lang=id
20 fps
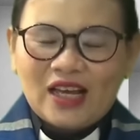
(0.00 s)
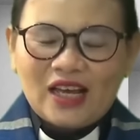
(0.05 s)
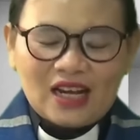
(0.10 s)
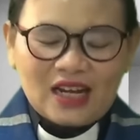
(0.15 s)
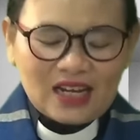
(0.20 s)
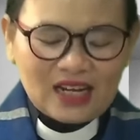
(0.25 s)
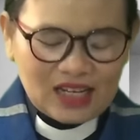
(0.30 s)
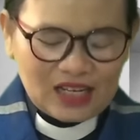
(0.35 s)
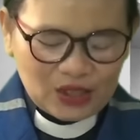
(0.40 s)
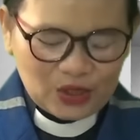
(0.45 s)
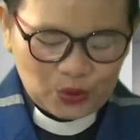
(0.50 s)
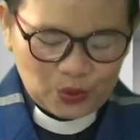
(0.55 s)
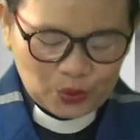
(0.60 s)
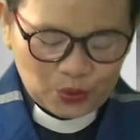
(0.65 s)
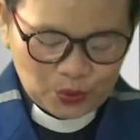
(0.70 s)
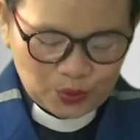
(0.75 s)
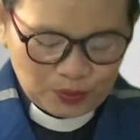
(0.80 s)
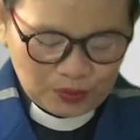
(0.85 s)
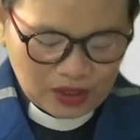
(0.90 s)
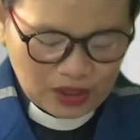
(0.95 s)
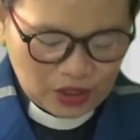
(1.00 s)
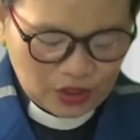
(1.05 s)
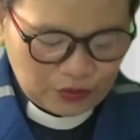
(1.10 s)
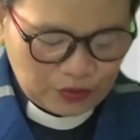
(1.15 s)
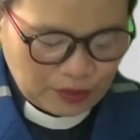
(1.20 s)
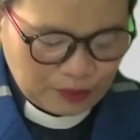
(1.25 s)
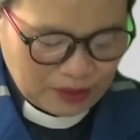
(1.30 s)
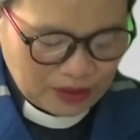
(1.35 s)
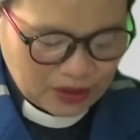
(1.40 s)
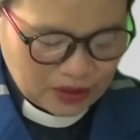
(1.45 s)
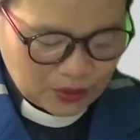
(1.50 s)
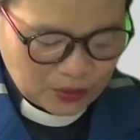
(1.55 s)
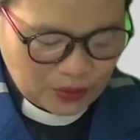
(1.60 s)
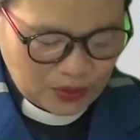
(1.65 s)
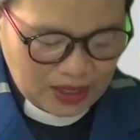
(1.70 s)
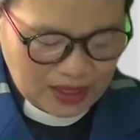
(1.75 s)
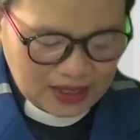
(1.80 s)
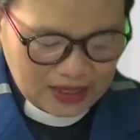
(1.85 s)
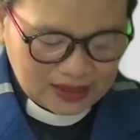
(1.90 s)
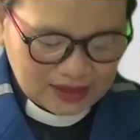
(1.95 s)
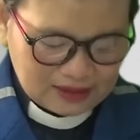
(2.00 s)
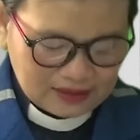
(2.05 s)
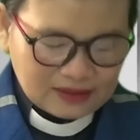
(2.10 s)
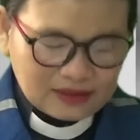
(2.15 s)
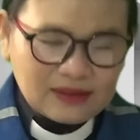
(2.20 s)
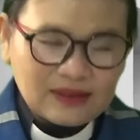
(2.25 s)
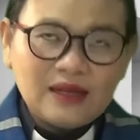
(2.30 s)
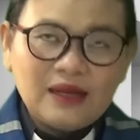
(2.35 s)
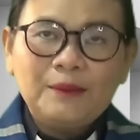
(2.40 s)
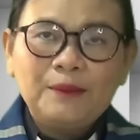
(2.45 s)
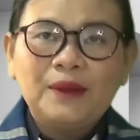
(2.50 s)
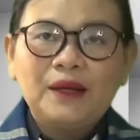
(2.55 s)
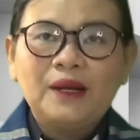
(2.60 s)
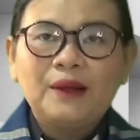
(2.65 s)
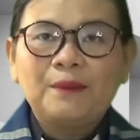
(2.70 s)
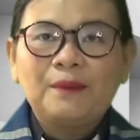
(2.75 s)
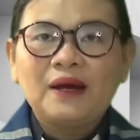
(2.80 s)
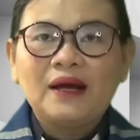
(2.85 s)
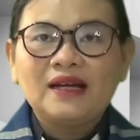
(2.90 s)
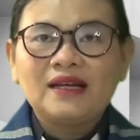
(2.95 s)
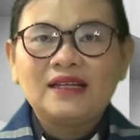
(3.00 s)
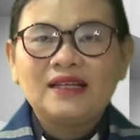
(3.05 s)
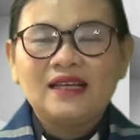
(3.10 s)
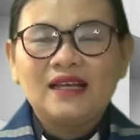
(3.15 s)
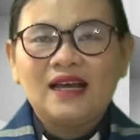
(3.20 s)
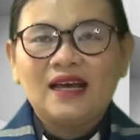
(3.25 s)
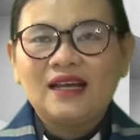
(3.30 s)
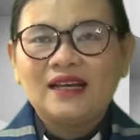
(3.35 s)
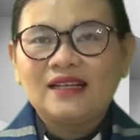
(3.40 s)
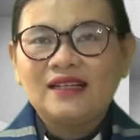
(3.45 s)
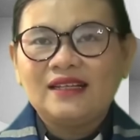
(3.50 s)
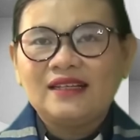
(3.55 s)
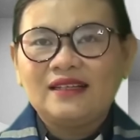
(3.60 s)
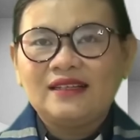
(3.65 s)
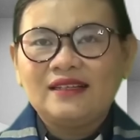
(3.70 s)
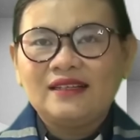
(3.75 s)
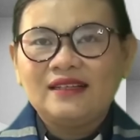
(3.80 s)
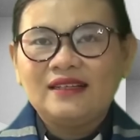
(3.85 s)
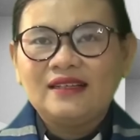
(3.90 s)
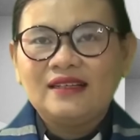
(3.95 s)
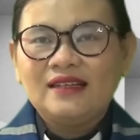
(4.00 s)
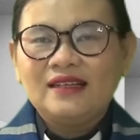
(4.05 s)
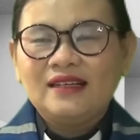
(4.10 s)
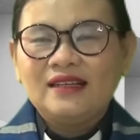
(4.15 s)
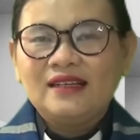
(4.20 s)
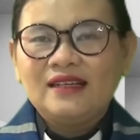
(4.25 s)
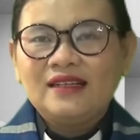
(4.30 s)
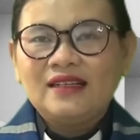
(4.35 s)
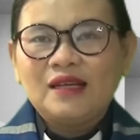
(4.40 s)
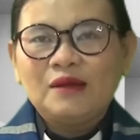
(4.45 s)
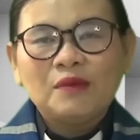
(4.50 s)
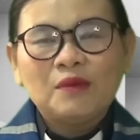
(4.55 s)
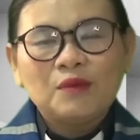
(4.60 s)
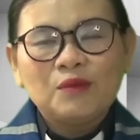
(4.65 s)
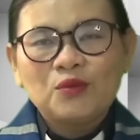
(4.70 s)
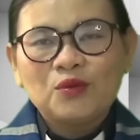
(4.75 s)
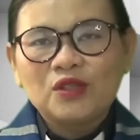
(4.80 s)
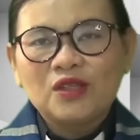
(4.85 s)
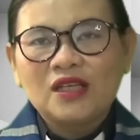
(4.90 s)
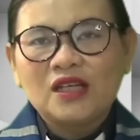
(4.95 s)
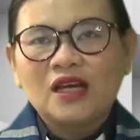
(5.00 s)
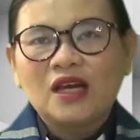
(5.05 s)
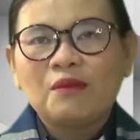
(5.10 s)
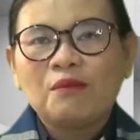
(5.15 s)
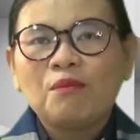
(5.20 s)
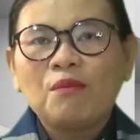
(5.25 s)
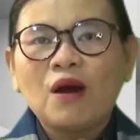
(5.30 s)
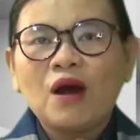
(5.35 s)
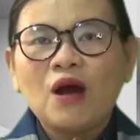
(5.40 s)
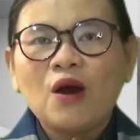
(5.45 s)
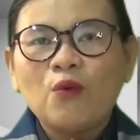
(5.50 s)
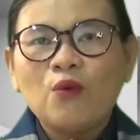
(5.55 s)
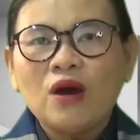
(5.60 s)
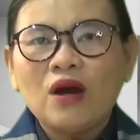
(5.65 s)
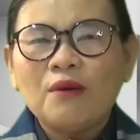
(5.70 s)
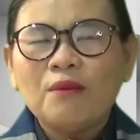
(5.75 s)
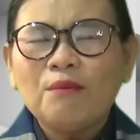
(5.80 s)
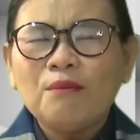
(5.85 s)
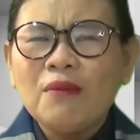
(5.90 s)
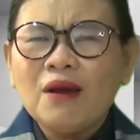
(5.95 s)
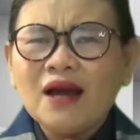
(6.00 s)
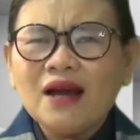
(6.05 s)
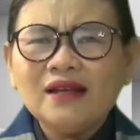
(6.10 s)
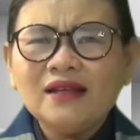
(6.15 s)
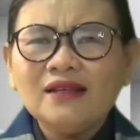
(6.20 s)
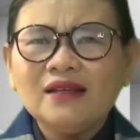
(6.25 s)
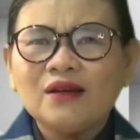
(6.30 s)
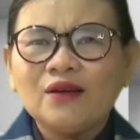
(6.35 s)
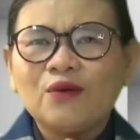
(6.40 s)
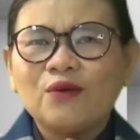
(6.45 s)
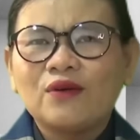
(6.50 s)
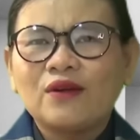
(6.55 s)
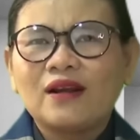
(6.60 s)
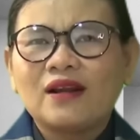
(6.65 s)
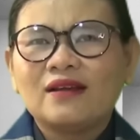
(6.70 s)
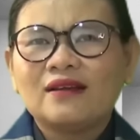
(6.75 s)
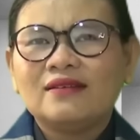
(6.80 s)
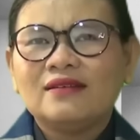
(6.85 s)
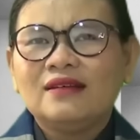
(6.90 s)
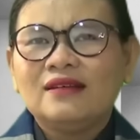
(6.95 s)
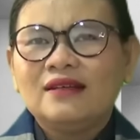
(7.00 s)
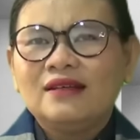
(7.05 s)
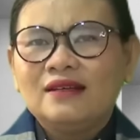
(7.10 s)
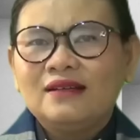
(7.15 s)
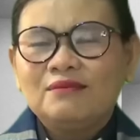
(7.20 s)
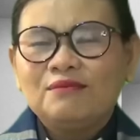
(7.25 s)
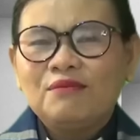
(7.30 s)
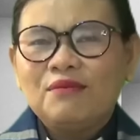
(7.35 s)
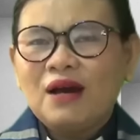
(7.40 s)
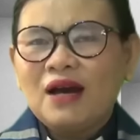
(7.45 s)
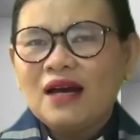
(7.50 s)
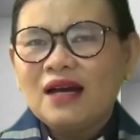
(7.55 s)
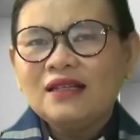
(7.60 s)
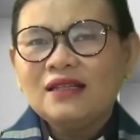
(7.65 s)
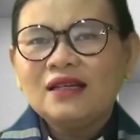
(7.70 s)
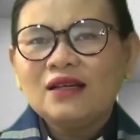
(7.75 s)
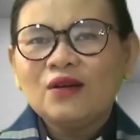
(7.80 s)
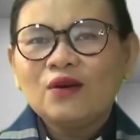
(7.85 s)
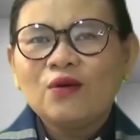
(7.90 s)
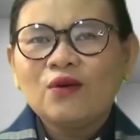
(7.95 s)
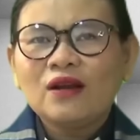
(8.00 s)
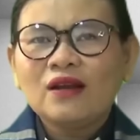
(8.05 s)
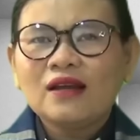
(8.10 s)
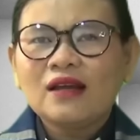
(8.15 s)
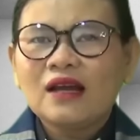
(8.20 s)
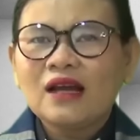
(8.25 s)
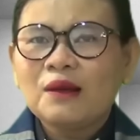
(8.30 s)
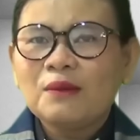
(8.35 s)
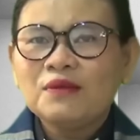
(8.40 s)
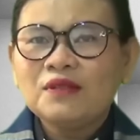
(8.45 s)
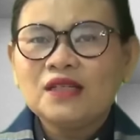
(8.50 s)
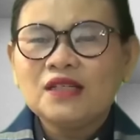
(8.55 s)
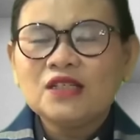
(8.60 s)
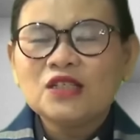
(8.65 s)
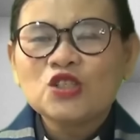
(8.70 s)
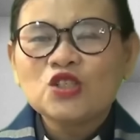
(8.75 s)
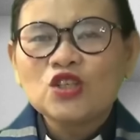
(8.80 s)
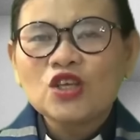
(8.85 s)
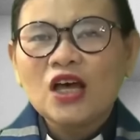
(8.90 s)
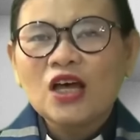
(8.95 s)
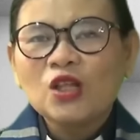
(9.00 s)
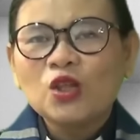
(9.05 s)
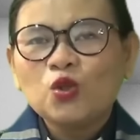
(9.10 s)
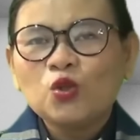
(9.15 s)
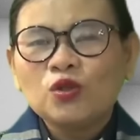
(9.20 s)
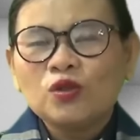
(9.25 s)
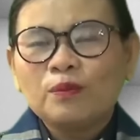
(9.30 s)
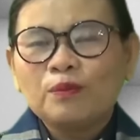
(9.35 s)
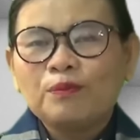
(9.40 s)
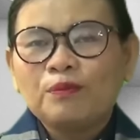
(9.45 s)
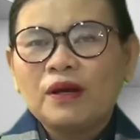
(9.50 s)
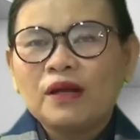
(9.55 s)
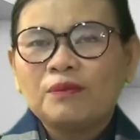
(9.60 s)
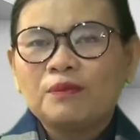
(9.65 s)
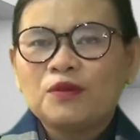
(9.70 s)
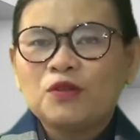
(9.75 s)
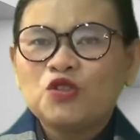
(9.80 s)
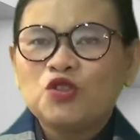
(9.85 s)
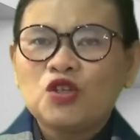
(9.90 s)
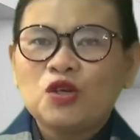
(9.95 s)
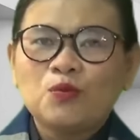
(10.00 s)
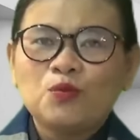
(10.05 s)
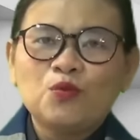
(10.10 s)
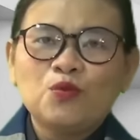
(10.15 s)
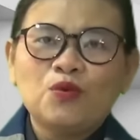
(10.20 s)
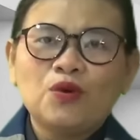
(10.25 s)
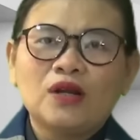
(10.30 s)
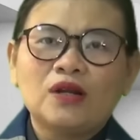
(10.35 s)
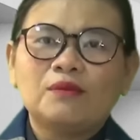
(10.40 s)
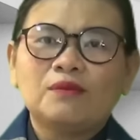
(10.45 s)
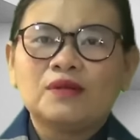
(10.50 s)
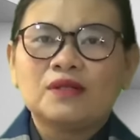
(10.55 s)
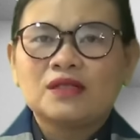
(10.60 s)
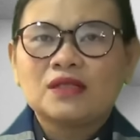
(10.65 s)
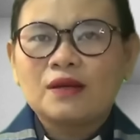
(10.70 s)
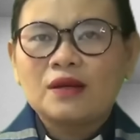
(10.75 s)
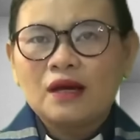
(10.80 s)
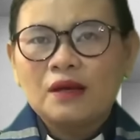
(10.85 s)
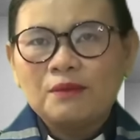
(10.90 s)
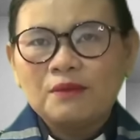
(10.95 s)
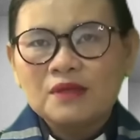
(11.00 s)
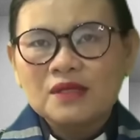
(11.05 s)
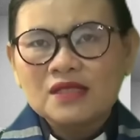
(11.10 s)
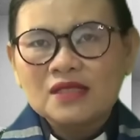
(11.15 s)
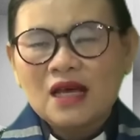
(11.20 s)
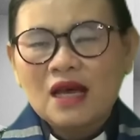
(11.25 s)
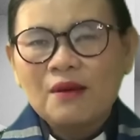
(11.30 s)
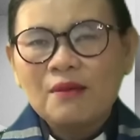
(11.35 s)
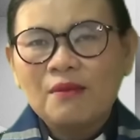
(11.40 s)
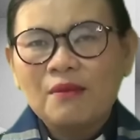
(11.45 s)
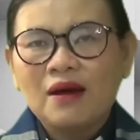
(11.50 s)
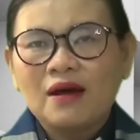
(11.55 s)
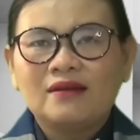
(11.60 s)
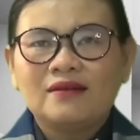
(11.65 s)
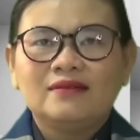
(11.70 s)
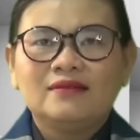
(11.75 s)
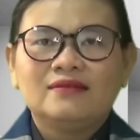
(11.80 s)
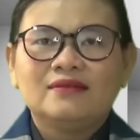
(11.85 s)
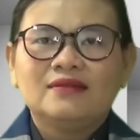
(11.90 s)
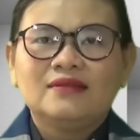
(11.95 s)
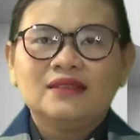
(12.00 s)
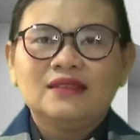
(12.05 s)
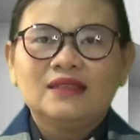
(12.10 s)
Oleh karena itu, melalui firman Tuhan pada pagi hari ini, yang membuktikan bahwa banyak orang, banyak orang yang akan menjadi satu tempat perjamuan akan bersama